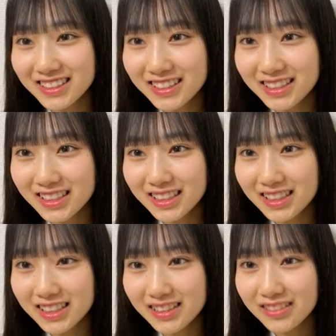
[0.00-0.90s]
そう
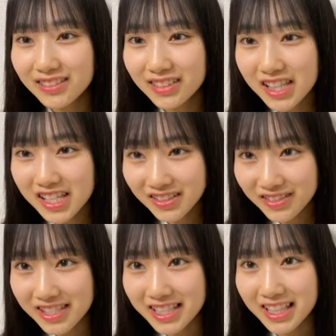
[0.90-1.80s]
本当に衣
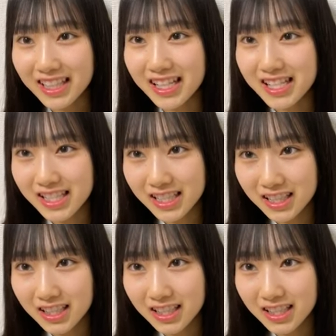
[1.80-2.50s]
装の力大事